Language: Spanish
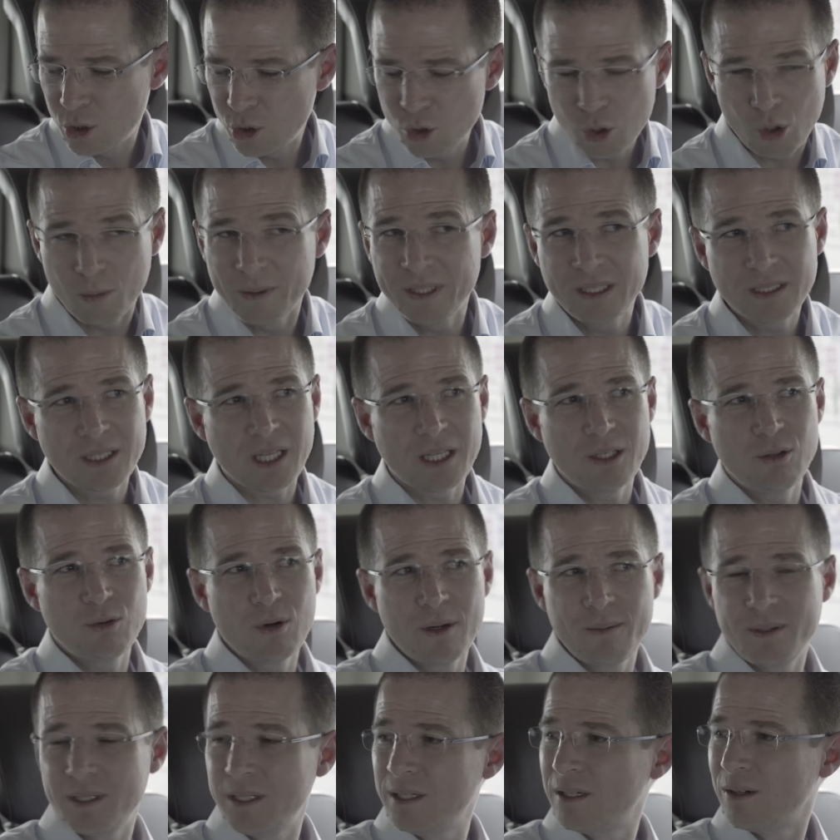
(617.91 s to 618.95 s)

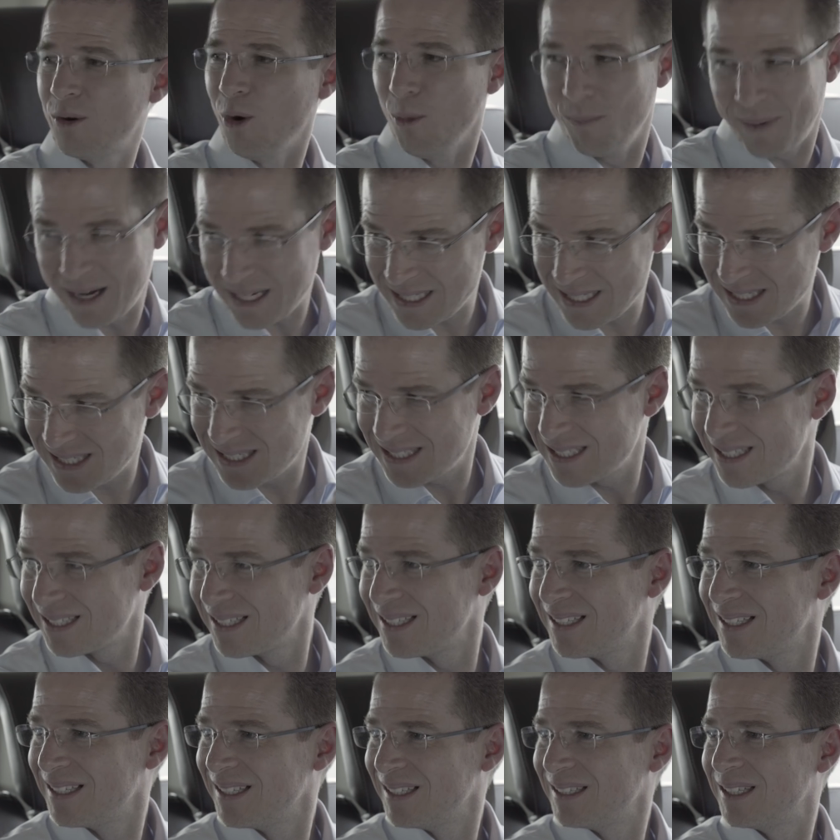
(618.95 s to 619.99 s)
99 o más
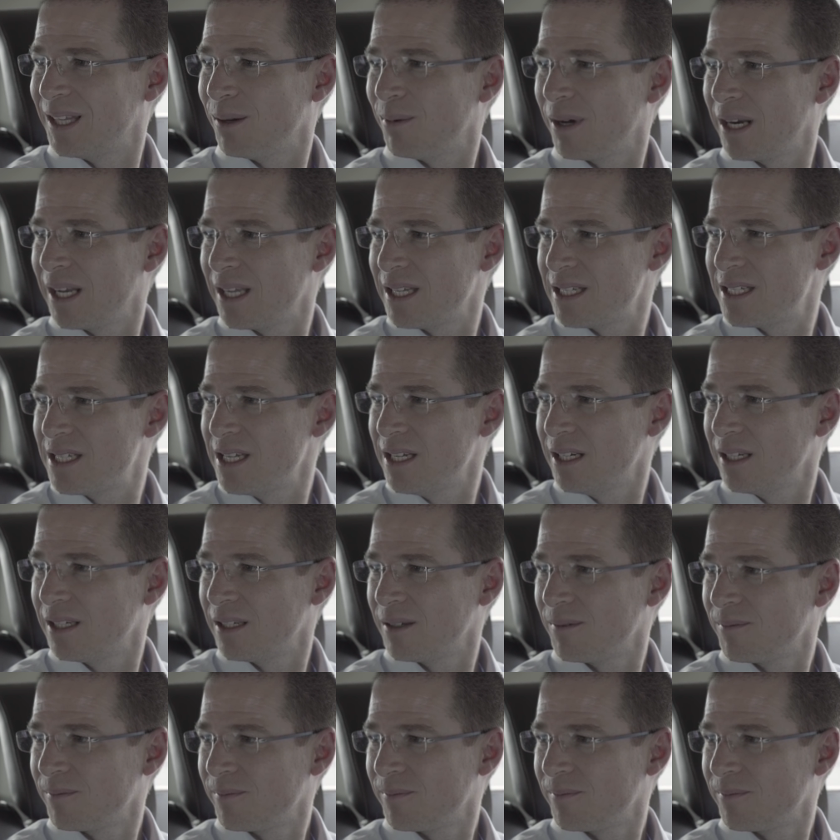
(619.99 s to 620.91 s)
te van a decir,